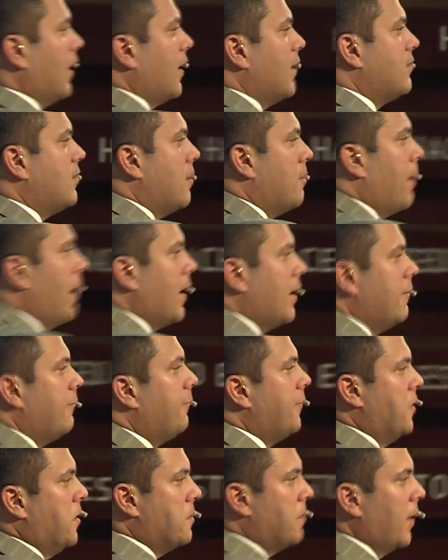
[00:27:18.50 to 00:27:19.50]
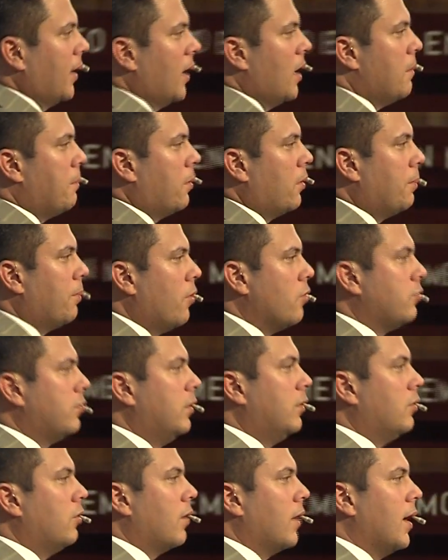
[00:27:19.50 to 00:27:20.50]
que se pare firme en el
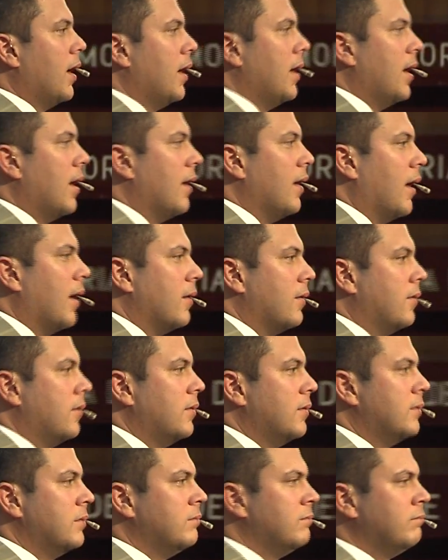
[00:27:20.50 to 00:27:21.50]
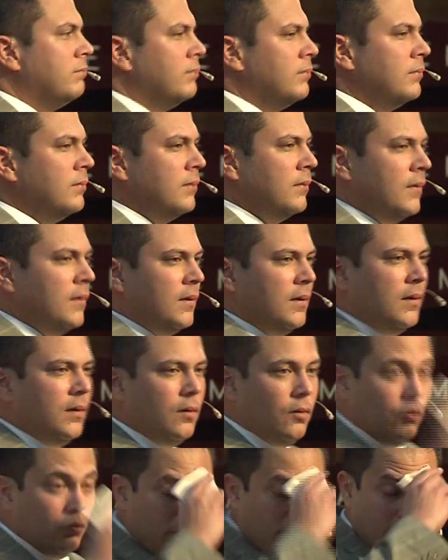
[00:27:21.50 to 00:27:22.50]
propósito que Él le ha dado.
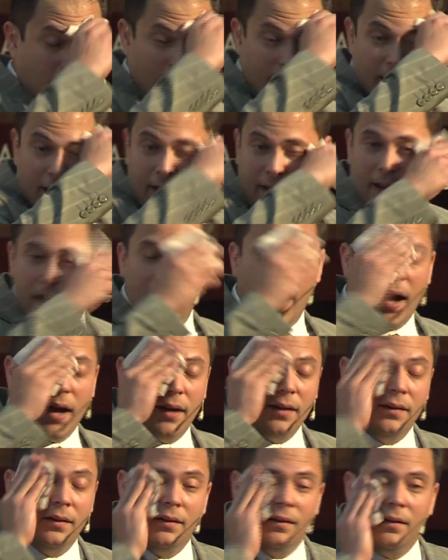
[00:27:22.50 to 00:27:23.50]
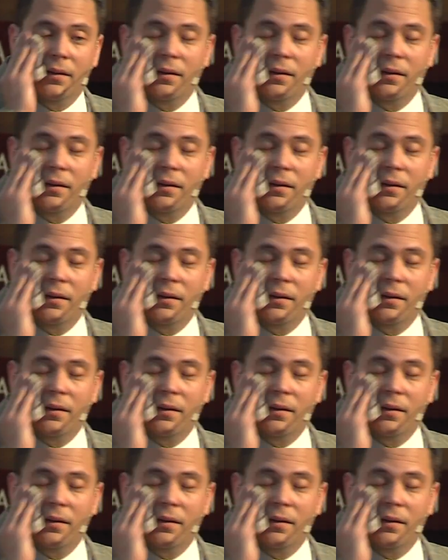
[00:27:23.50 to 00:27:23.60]
Usted se quiere quejar,